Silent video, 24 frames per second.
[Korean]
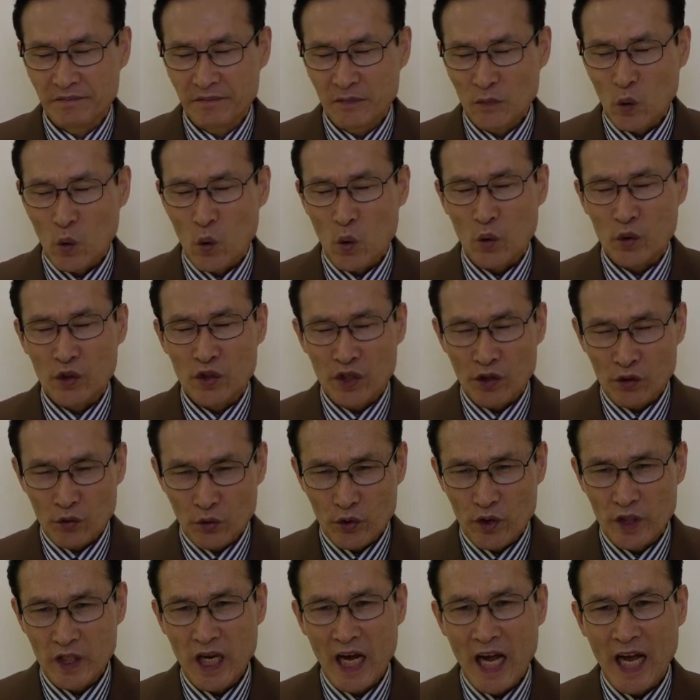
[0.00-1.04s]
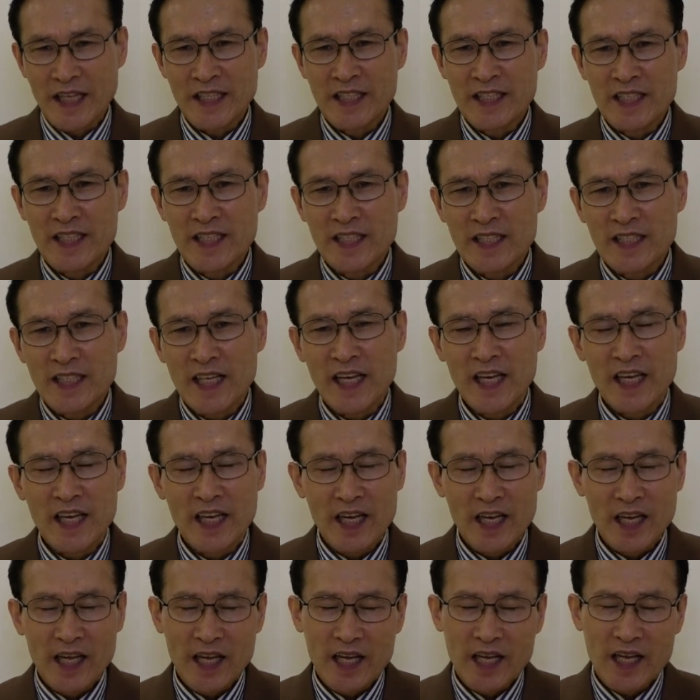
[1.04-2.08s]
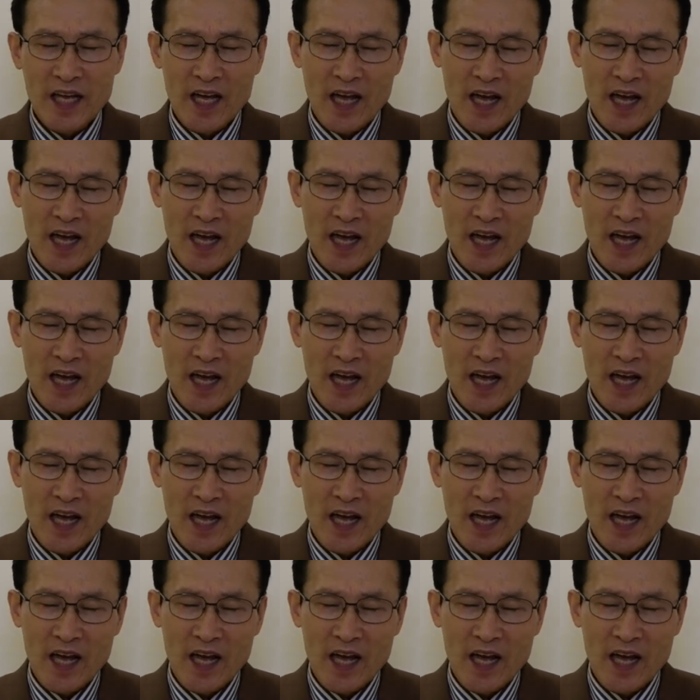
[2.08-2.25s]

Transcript: 또 적군이 안정되게